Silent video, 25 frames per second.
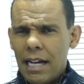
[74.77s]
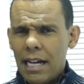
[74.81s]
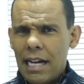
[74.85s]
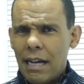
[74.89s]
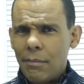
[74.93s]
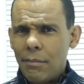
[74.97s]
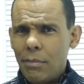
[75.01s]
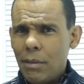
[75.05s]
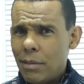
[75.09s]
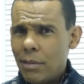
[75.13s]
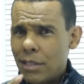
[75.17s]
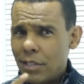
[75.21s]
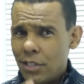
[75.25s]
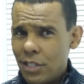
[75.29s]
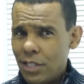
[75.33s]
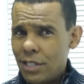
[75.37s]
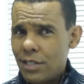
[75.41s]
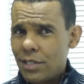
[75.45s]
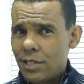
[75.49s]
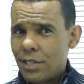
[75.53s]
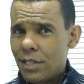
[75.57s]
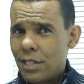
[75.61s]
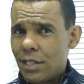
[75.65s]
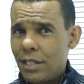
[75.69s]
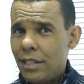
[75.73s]
A Bíblia
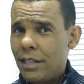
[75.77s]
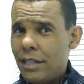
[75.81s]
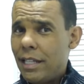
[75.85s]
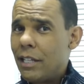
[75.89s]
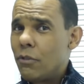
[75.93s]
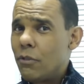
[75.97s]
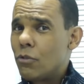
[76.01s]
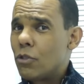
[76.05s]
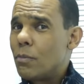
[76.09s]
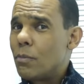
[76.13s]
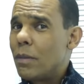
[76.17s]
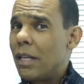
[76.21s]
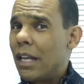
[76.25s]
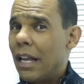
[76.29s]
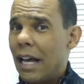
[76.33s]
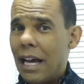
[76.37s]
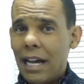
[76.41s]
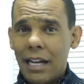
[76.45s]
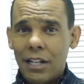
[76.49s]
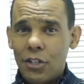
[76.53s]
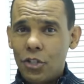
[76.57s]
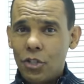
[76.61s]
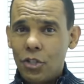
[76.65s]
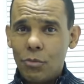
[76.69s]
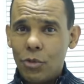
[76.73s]
diz que nem os
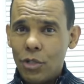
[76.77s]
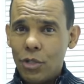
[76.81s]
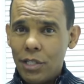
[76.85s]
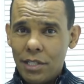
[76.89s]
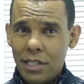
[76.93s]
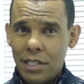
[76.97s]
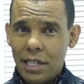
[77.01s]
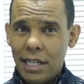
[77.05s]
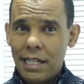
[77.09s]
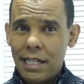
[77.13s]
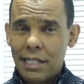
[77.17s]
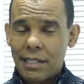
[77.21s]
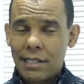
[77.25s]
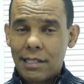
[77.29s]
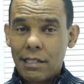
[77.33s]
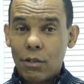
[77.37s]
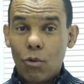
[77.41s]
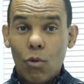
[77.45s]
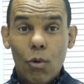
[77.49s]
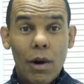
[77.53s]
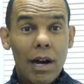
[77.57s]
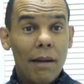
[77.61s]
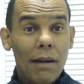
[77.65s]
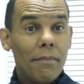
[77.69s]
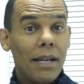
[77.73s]
milagres de Moisés
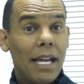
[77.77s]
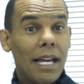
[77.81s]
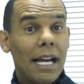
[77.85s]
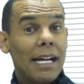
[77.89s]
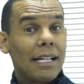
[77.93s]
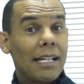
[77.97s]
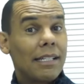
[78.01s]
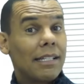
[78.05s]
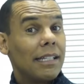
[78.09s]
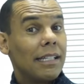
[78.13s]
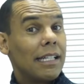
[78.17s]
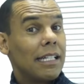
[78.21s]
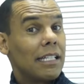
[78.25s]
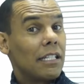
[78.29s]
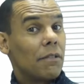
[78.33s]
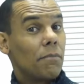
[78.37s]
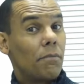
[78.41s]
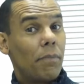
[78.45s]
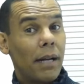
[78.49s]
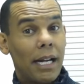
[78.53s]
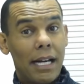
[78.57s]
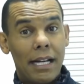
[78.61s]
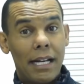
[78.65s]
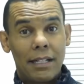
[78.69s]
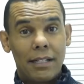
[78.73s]
ou a ameaça das
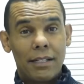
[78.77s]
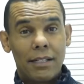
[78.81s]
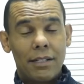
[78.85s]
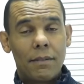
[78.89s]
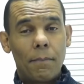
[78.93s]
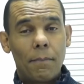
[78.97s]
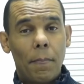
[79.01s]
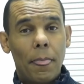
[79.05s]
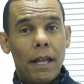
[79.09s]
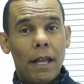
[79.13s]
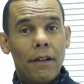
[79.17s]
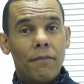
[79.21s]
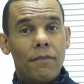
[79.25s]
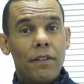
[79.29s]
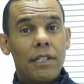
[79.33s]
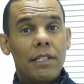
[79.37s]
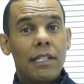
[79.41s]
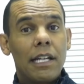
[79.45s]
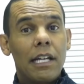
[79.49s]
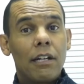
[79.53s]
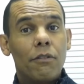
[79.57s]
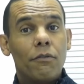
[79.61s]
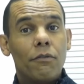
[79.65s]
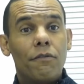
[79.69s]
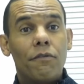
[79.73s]
pragas
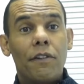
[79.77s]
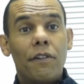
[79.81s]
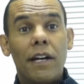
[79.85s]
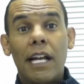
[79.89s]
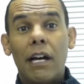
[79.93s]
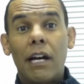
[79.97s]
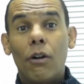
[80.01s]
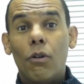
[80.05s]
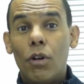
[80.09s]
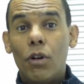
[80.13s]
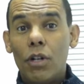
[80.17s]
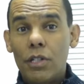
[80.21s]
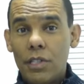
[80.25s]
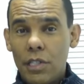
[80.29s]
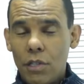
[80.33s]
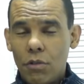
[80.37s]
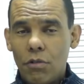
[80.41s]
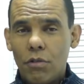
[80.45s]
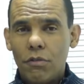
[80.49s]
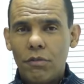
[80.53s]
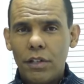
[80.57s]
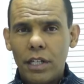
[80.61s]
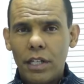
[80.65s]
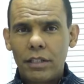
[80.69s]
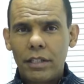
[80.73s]
fizeram Faraó se
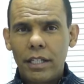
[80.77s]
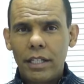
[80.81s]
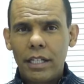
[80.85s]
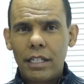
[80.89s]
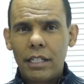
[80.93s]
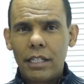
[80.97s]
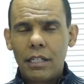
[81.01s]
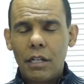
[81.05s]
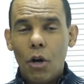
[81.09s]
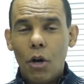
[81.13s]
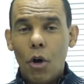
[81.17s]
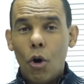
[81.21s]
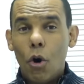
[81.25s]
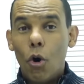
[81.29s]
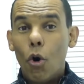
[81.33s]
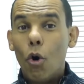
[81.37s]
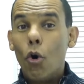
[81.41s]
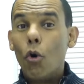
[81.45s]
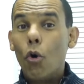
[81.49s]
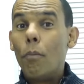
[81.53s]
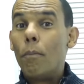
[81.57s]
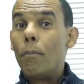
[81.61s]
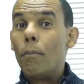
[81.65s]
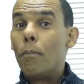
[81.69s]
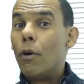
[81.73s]
converter
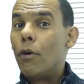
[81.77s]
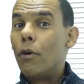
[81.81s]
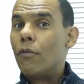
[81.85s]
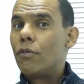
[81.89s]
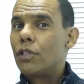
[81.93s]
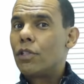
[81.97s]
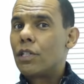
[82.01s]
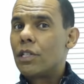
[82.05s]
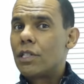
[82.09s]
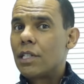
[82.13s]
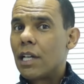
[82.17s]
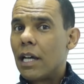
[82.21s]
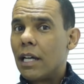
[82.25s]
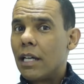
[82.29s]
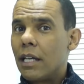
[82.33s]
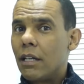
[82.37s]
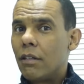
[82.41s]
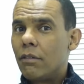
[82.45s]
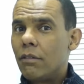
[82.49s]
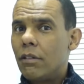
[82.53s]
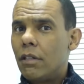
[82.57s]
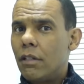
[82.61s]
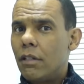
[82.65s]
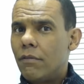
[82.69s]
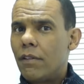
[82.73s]
ou o povo de
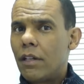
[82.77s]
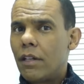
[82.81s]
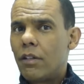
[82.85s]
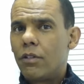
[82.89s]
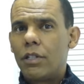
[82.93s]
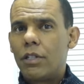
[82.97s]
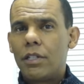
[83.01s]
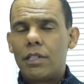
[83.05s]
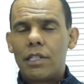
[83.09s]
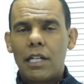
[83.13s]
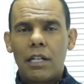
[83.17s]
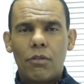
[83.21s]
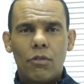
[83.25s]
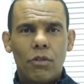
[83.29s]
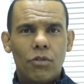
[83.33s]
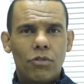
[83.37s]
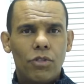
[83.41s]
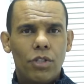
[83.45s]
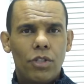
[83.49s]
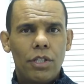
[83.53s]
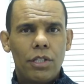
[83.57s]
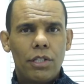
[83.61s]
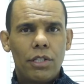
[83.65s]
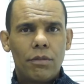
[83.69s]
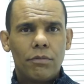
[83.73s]
Israel valorizar o
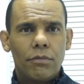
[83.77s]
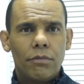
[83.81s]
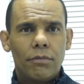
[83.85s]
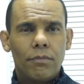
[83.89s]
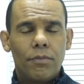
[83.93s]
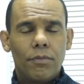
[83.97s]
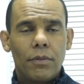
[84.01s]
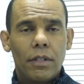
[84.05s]
Altíssimo.